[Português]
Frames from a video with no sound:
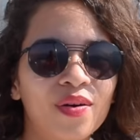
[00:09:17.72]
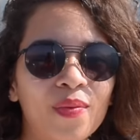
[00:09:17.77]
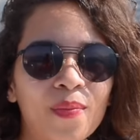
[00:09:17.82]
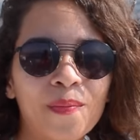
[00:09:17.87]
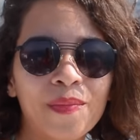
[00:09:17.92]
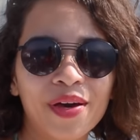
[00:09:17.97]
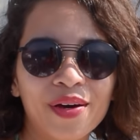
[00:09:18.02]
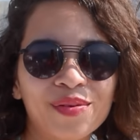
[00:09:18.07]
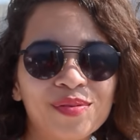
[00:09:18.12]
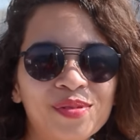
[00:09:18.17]
O
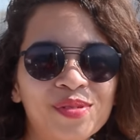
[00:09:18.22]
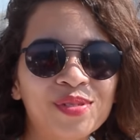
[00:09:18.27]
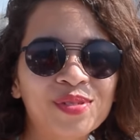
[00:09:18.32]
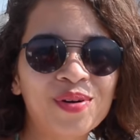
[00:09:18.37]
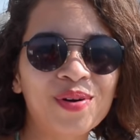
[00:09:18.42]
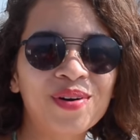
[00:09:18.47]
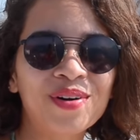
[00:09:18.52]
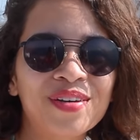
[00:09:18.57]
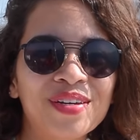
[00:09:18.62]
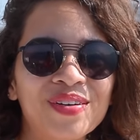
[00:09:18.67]
meu
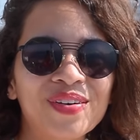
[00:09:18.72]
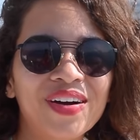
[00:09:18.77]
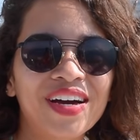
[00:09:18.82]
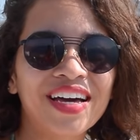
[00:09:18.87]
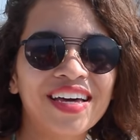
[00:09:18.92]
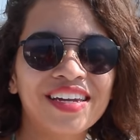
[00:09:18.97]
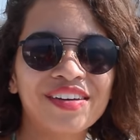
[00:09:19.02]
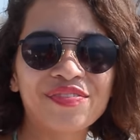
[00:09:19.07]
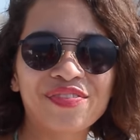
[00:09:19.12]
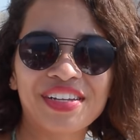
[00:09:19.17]
sonho
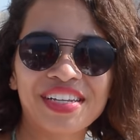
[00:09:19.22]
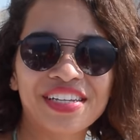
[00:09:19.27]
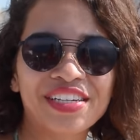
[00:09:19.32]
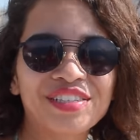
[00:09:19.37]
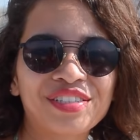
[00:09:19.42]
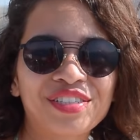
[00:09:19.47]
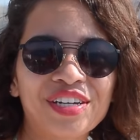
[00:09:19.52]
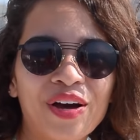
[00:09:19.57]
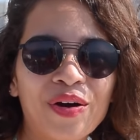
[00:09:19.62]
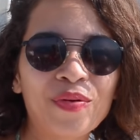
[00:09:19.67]
era
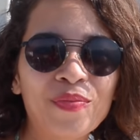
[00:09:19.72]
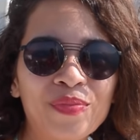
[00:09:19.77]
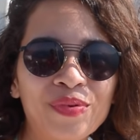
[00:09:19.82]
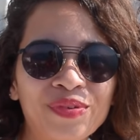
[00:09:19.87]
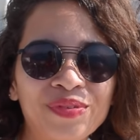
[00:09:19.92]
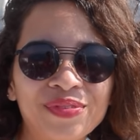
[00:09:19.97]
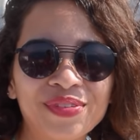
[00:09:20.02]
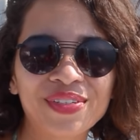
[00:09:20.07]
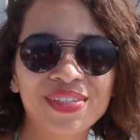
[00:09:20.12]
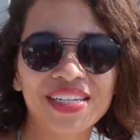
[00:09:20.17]
velejar o
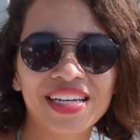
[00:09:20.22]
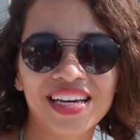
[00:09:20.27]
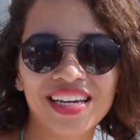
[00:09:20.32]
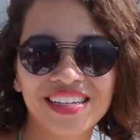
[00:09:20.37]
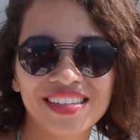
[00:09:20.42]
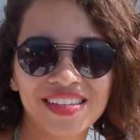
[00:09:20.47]
mundo, né?